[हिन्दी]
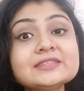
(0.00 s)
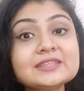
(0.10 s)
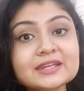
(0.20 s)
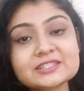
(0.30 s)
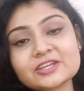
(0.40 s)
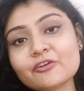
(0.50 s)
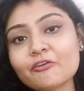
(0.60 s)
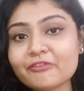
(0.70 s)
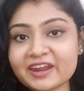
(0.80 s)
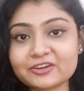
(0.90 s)
सेंटर
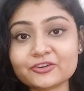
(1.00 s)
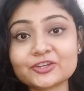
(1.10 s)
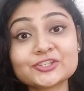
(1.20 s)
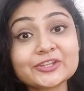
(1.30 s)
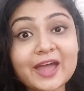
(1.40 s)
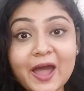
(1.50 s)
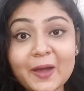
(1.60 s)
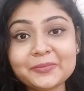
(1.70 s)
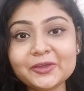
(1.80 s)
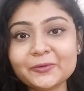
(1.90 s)
ऑफ अट्रैक्शन
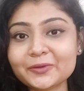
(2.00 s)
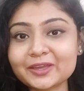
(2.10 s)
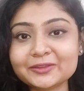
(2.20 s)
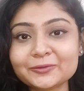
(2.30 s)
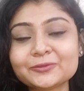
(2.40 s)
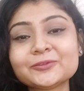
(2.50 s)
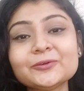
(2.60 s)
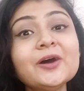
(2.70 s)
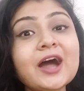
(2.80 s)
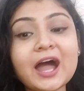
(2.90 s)
आप ही होंगे
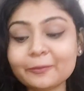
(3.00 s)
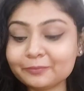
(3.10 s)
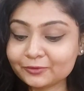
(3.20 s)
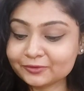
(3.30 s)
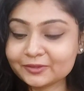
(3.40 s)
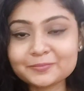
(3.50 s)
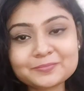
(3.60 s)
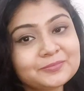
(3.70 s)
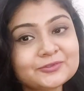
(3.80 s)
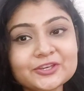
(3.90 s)
दोस्तों आपको सब
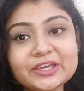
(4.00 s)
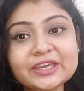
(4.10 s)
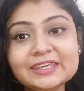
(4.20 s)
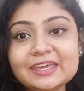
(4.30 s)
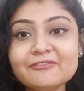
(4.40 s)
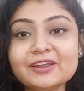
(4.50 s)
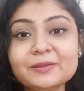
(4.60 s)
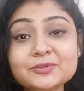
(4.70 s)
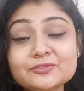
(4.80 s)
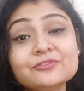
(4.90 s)
पूछेंगे कि ये वाला
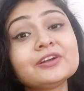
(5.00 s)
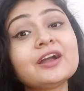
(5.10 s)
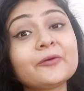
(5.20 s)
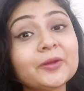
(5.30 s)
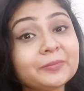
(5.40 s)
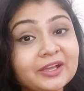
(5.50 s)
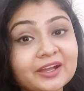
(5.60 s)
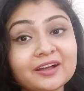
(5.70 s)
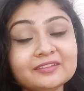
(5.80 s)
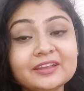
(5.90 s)
ब्यूटीफुल गाउन आपने
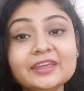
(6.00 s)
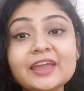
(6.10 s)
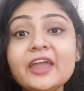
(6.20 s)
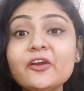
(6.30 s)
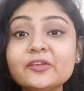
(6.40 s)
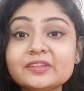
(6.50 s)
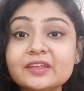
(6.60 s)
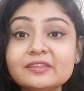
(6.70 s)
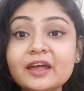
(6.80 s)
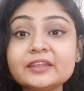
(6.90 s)
कहाँ से लिया है और
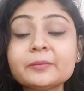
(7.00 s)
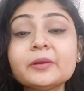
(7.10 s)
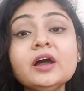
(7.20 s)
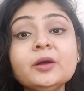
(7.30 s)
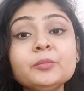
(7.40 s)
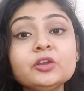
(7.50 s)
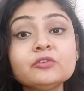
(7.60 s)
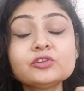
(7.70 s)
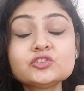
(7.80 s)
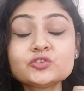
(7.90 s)
इसके साथ आप
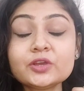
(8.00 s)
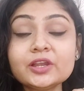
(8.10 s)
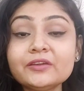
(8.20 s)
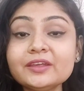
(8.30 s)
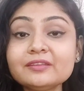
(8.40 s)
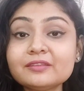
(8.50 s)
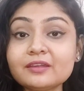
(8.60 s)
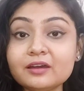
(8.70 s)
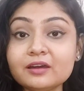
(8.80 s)
ब्यूटीफुल ज्वेलरीज